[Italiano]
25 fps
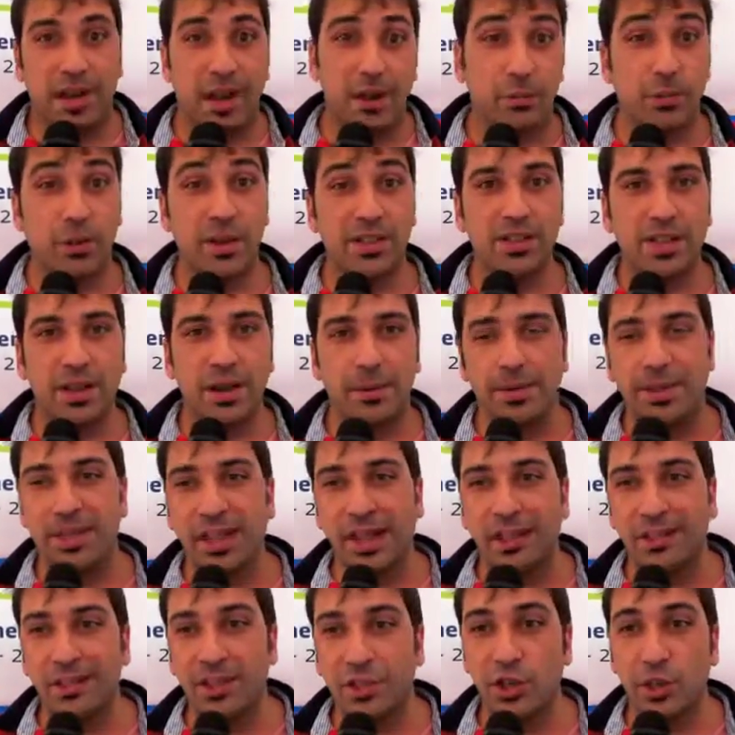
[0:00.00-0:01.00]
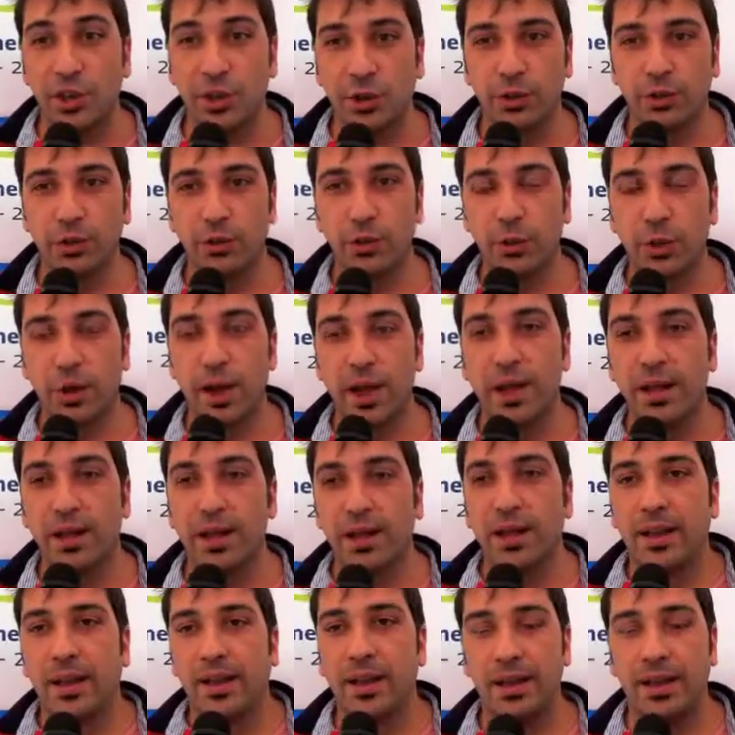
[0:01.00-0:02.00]
la, quasi la metà di CO2
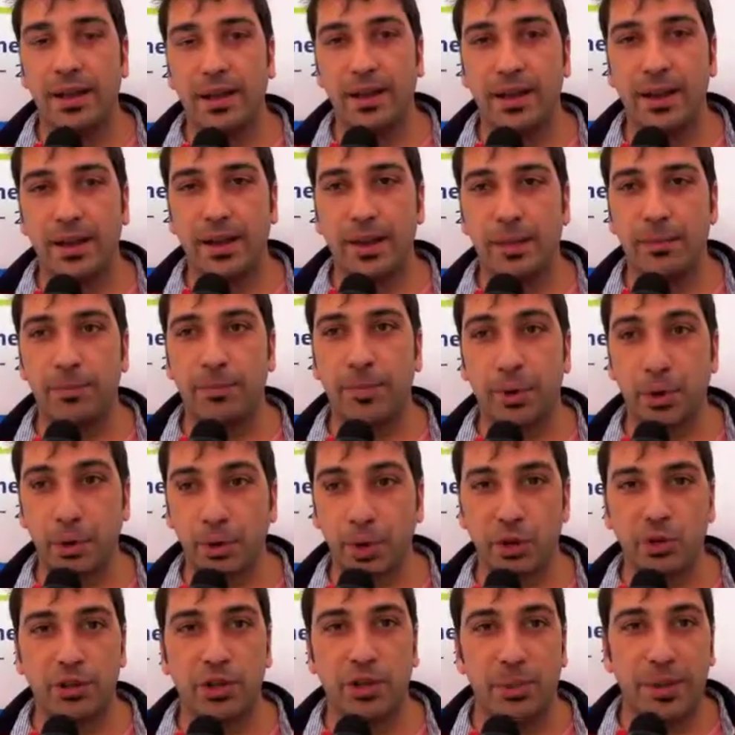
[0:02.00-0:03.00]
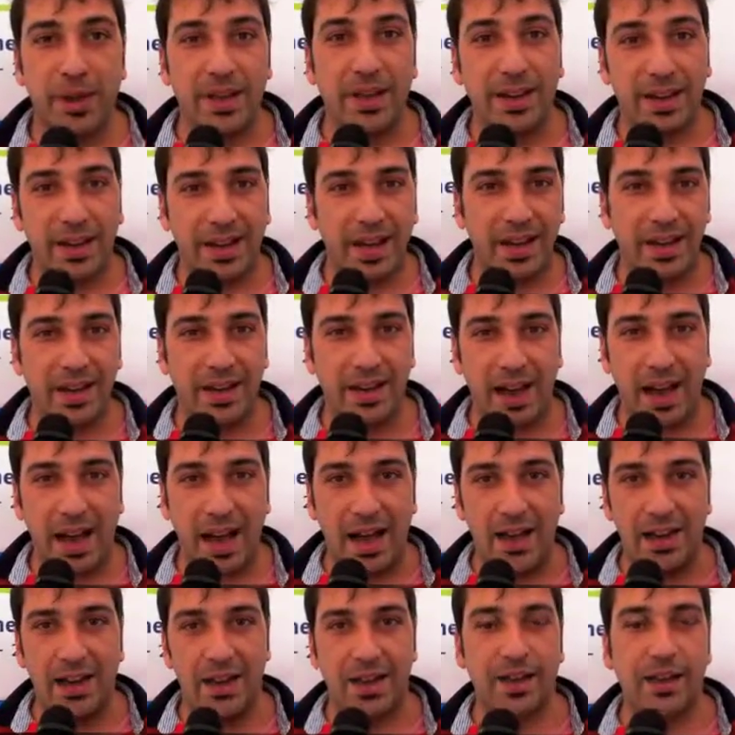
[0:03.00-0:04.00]
eh, prodotti per
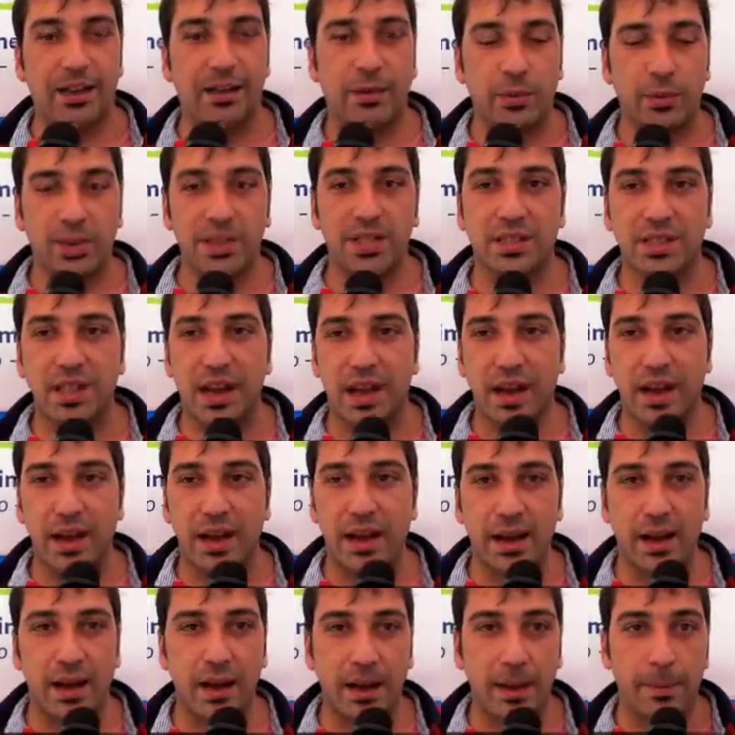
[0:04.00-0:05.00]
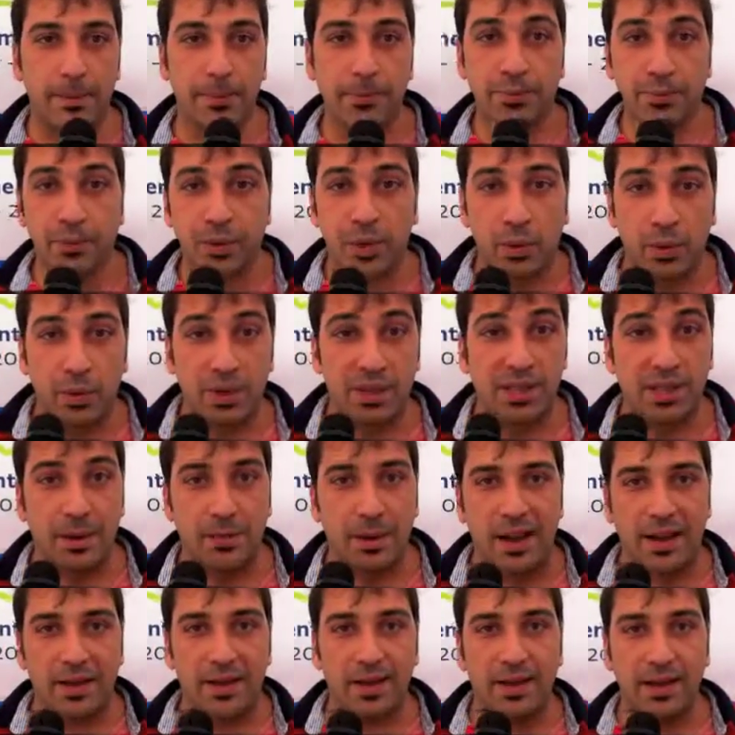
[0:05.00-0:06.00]
ricaricare questa questa
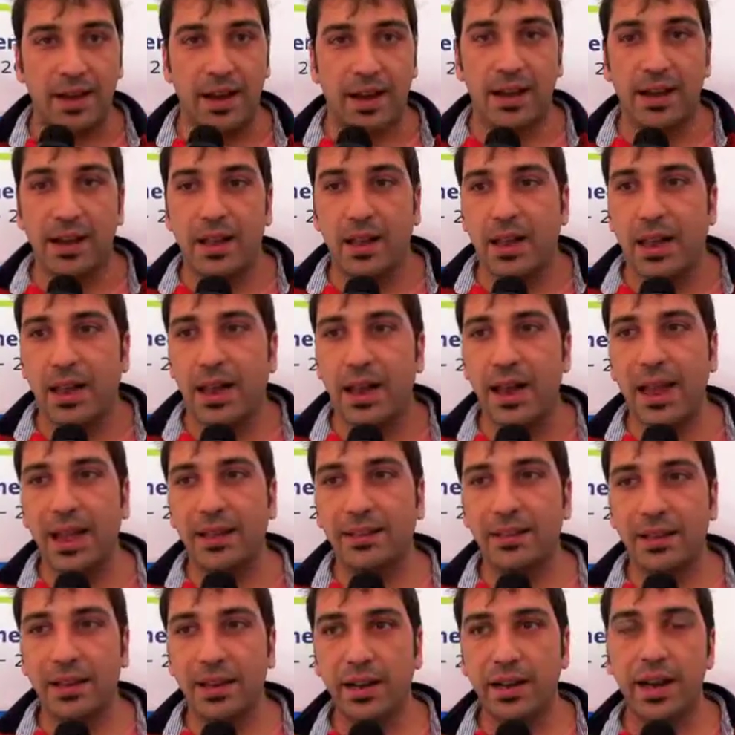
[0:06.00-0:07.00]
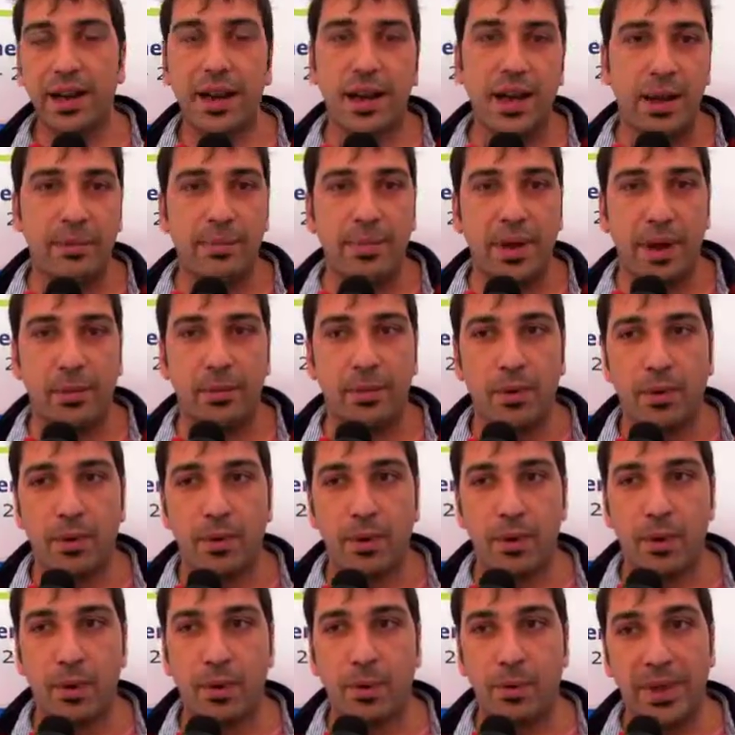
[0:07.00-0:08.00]
macchina elettrica e
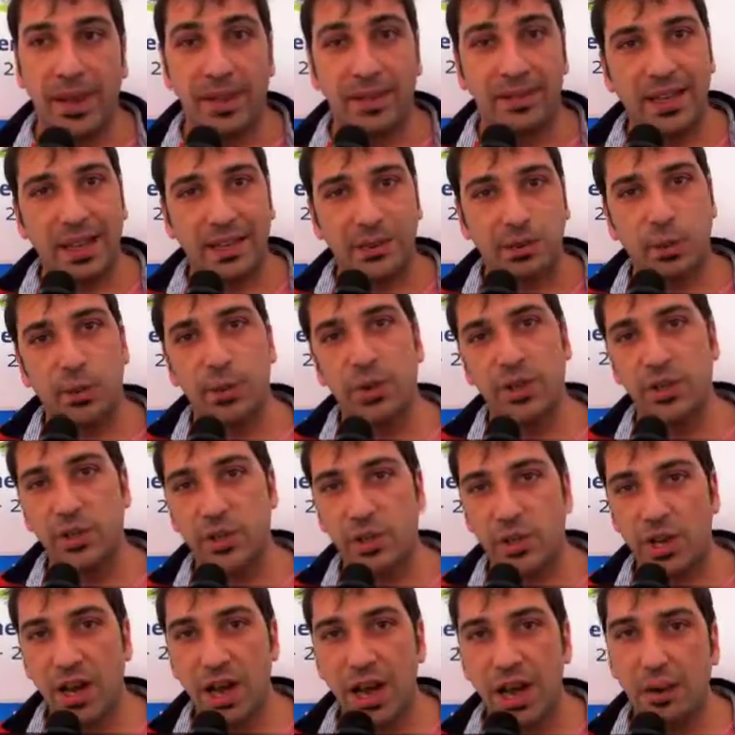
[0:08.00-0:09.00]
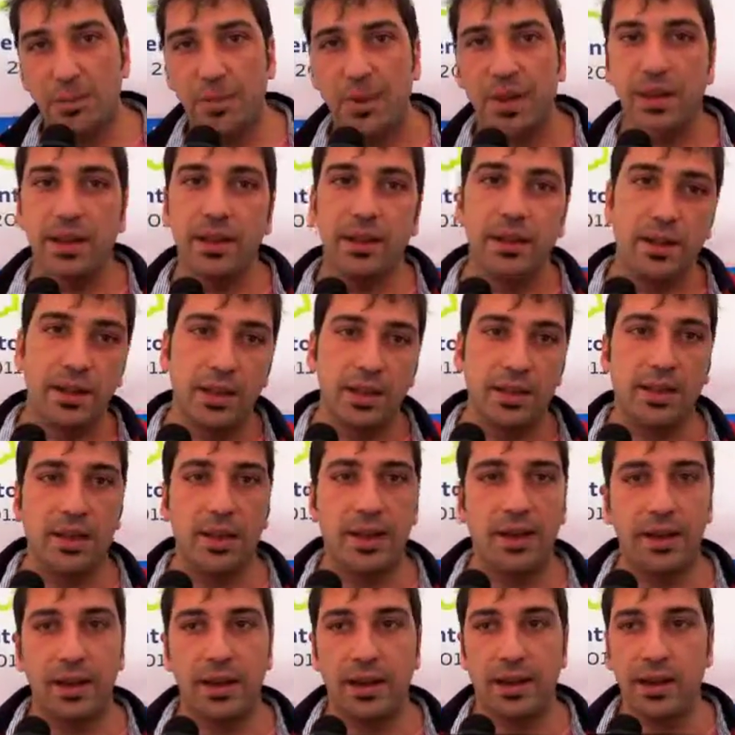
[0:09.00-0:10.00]
abbiamo piantato 15 alberi in,
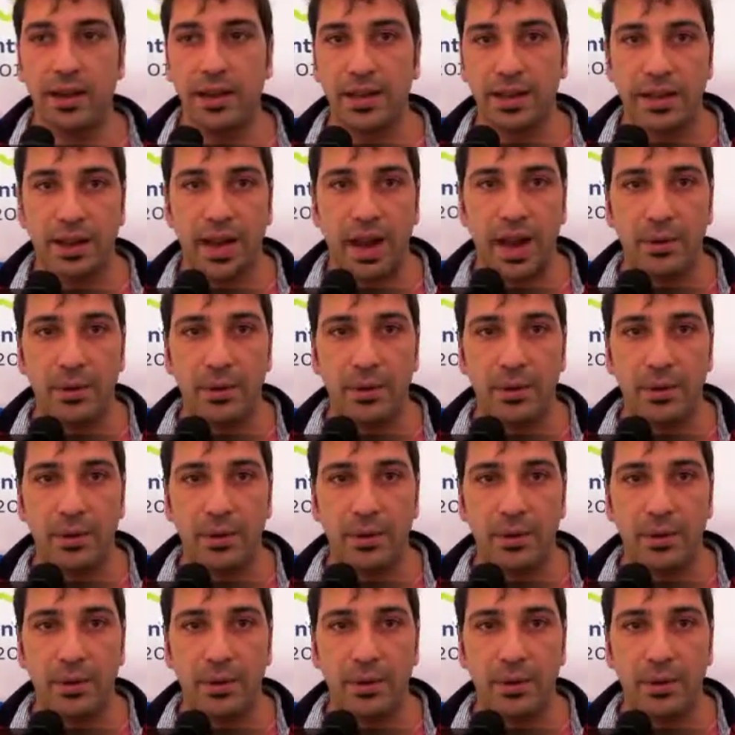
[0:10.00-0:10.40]
eh, in